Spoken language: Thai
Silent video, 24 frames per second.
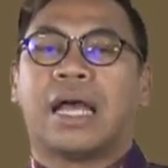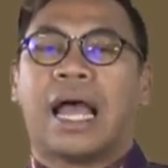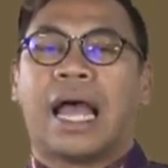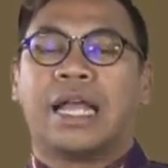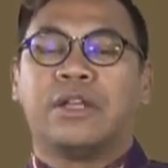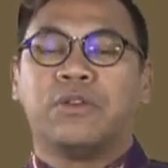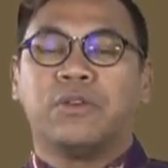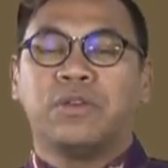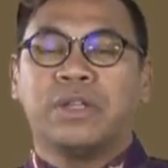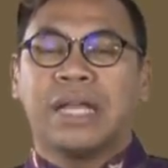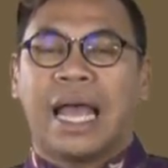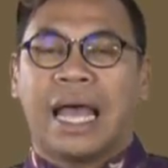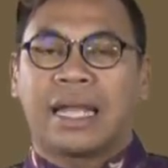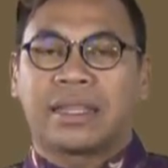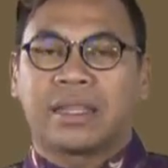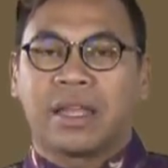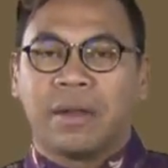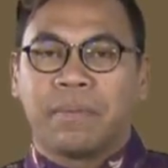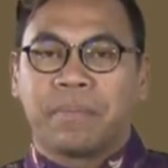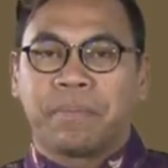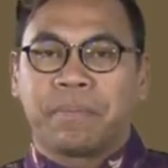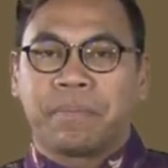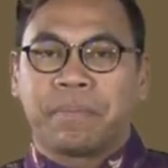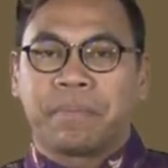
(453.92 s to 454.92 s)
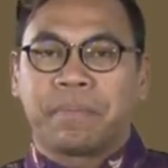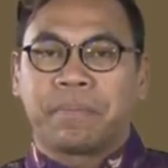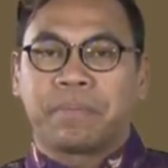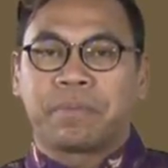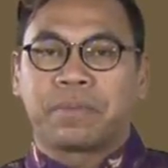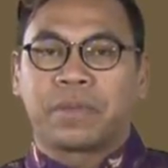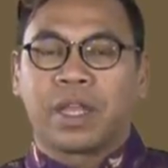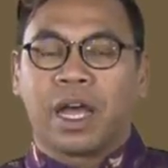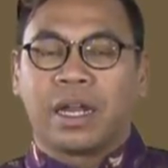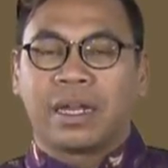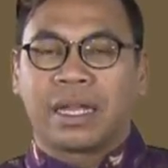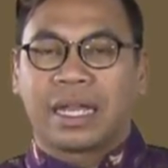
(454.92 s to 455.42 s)
อายุยาตอน
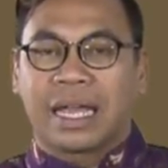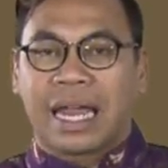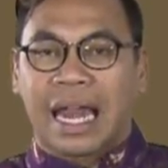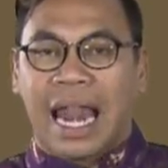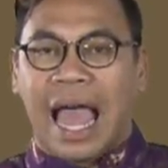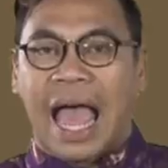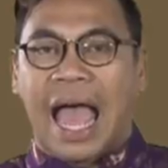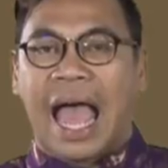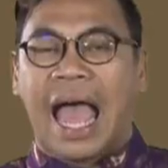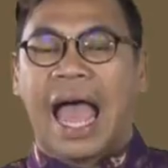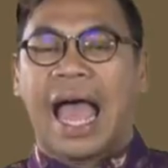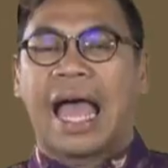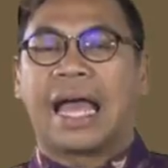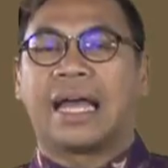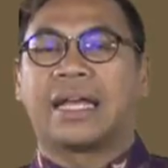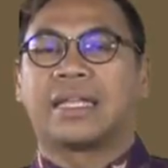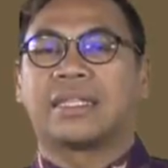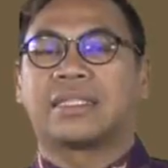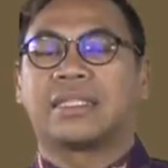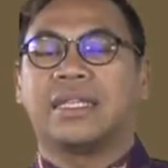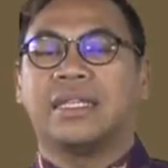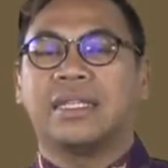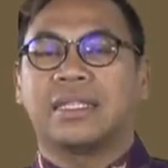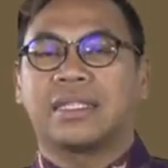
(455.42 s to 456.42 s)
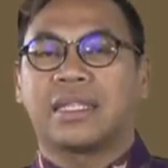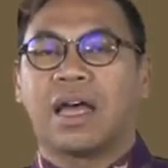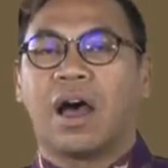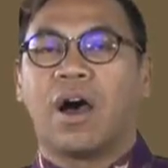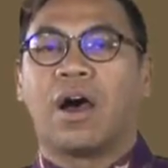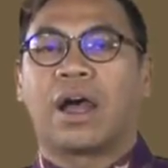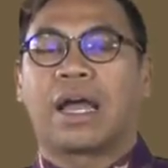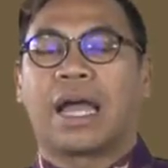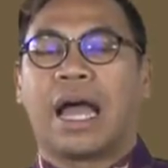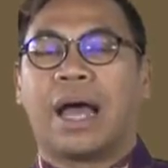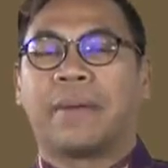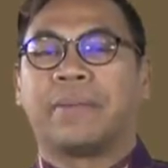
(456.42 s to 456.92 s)
ตอนกลางที่ต่อ
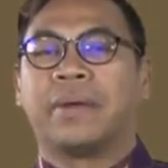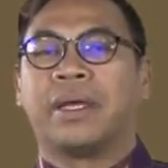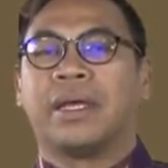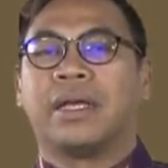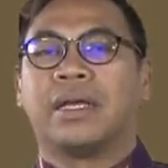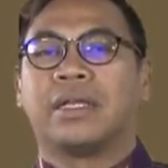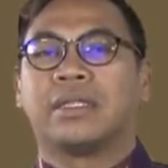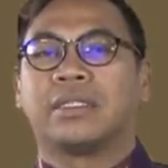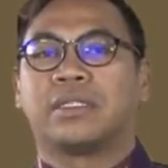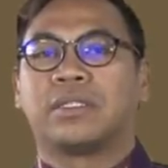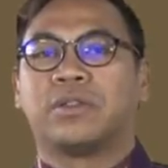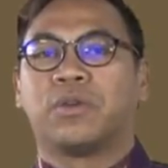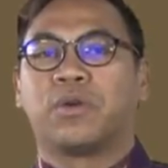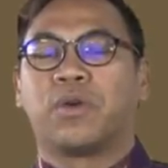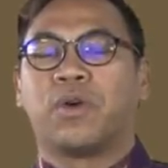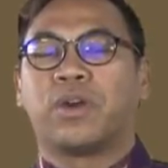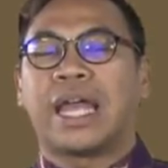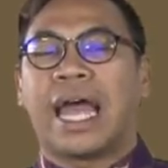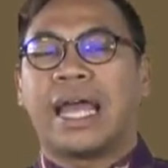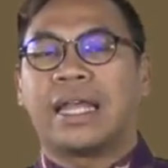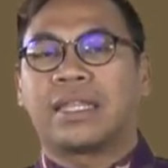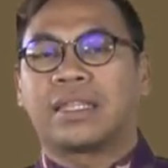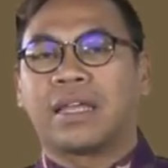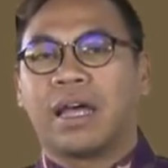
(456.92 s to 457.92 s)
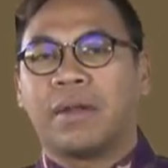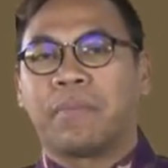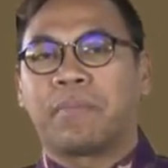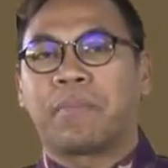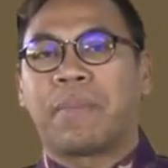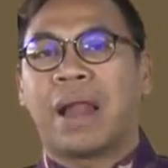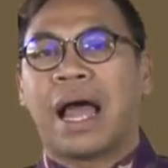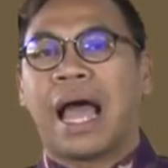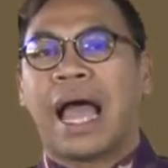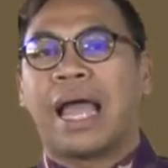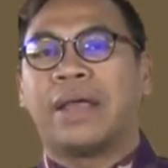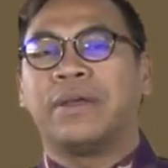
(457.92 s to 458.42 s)
กับสุขโขทัยตอนป
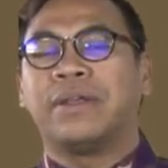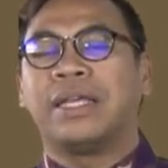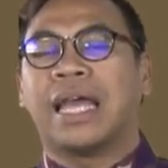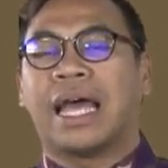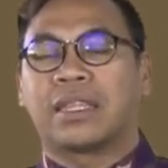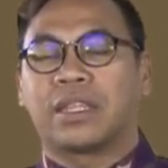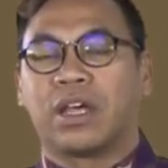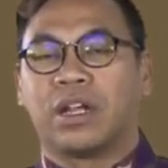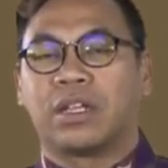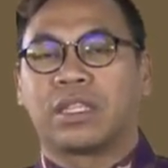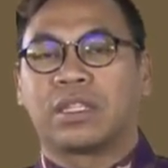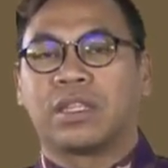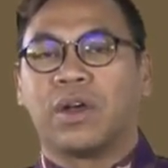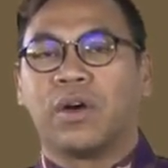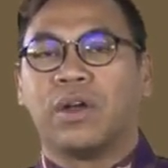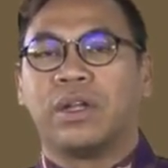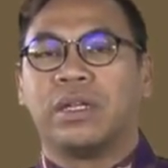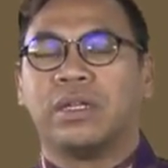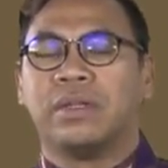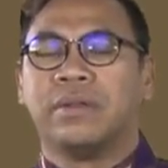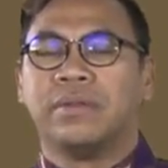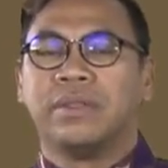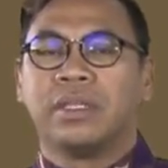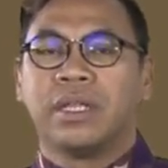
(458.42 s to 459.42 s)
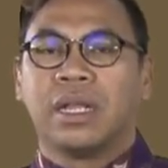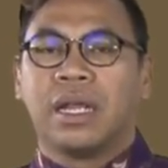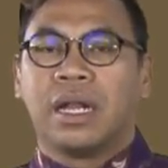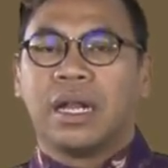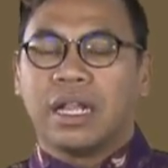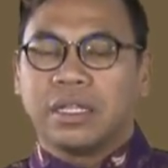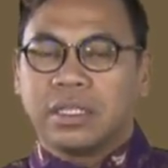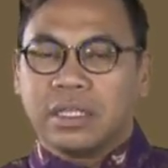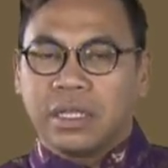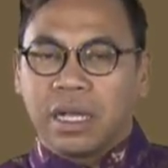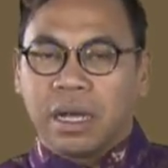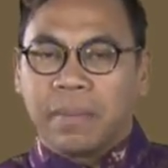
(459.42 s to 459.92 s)
ลายอายุยาตอนต้น
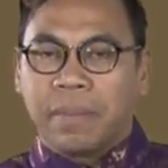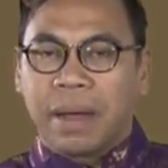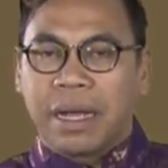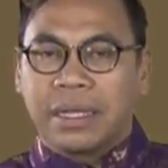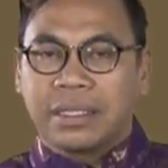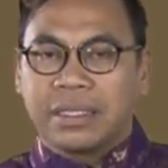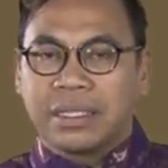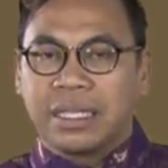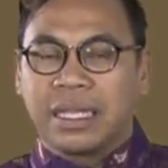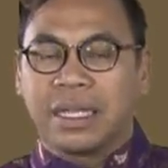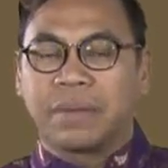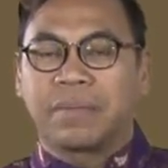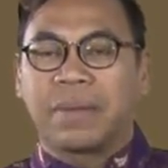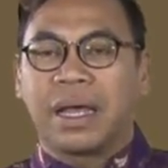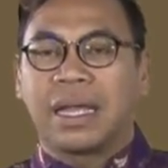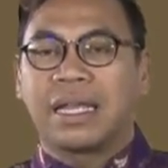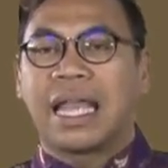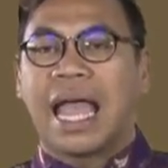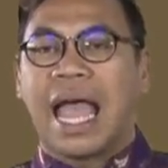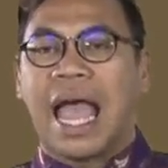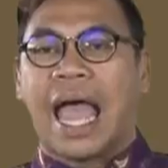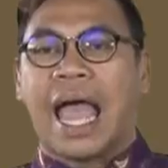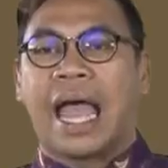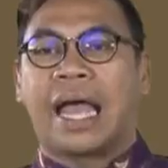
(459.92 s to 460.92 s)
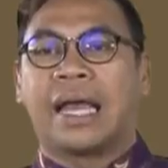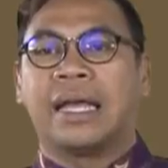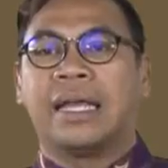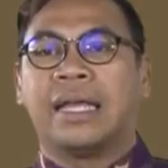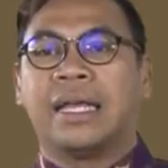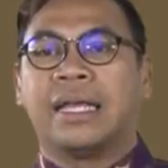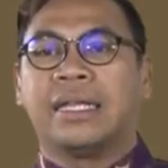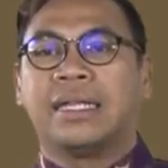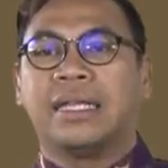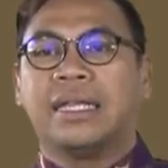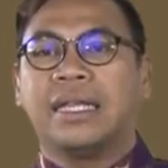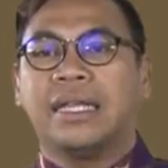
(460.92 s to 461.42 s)
เราเจอบางสิ่งบางอย่าง
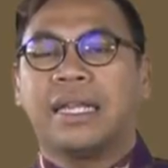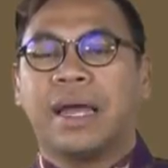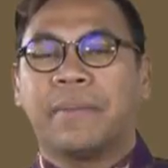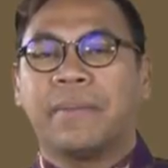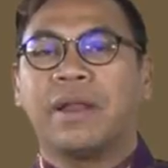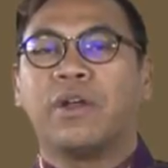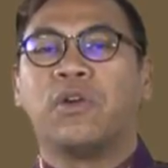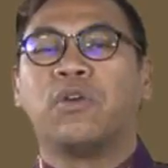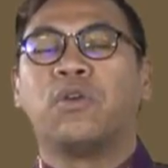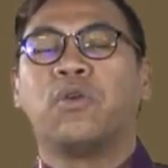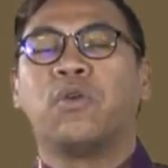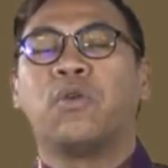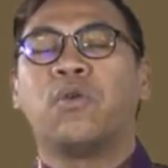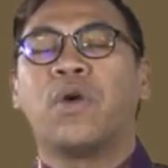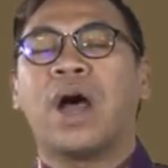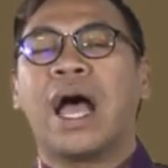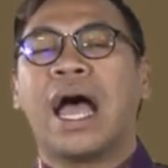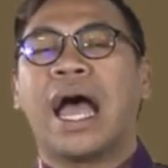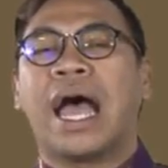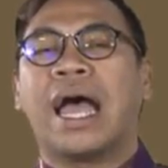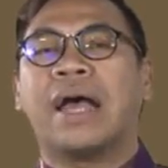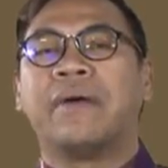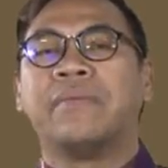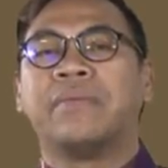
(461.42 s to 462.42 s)
ที่ทำให้เรารู้ว่า